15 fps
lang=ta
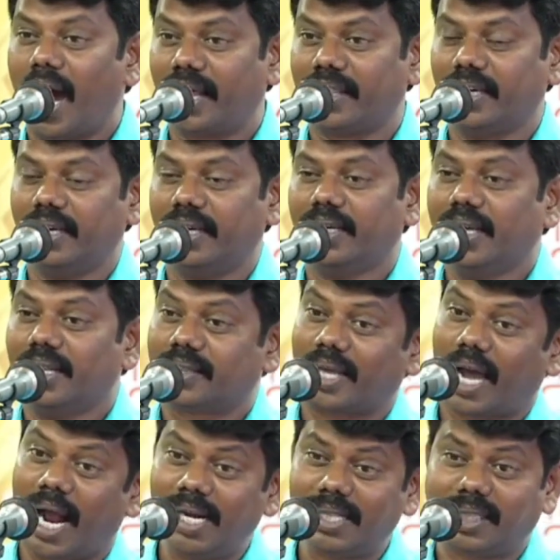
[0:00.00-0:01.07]
அது
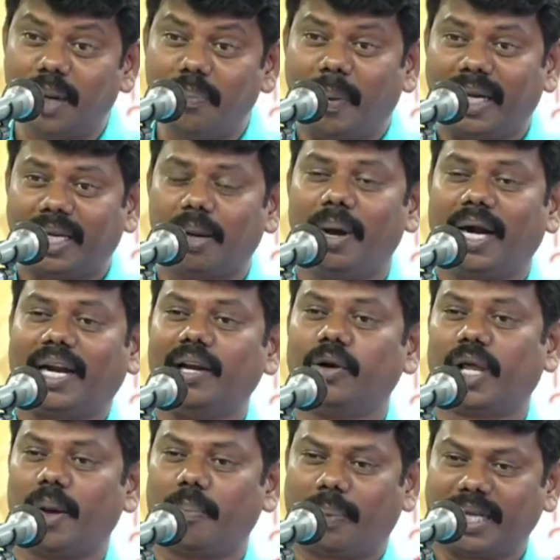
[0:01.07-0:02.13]
தாழ்த்தப்பட்ட
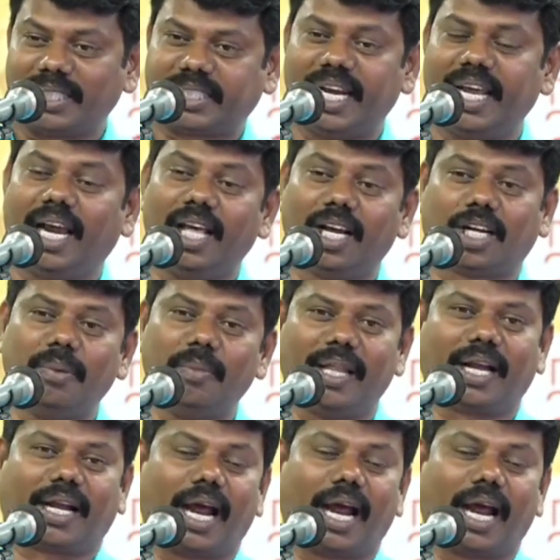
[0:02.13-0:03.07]
மக்களுடைய பிரச்சனைகளுக்கும் அது